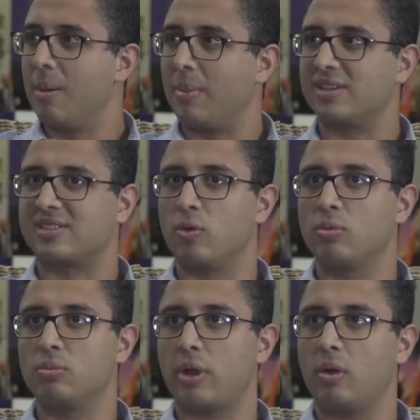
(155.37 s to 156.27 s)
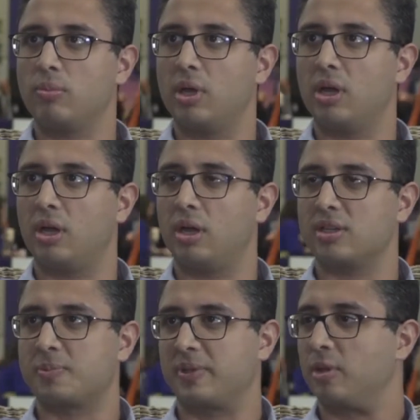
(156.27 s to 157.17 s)
Mas é, um, é uma.
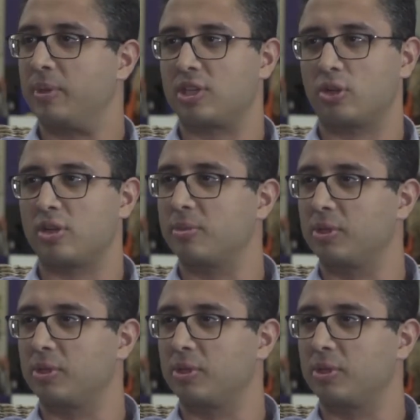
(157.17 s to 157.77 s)
Especialmente a nossa